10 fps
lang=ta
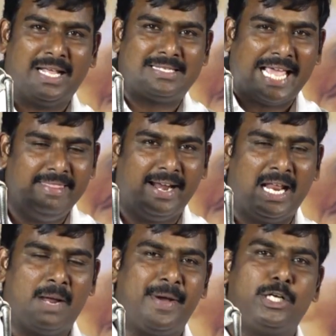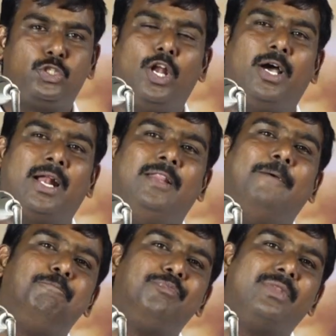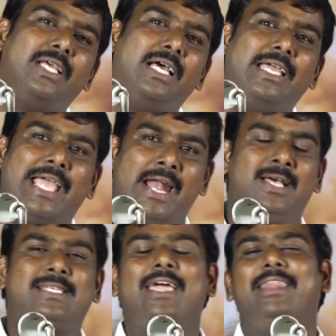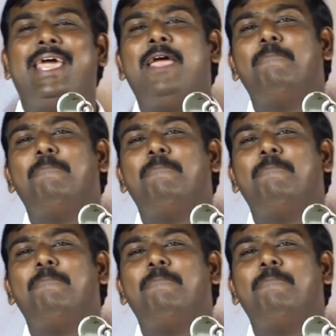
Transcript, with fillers: பல செய்திகளை நமக்கு சொல்லுகிறது என்ன செய்தி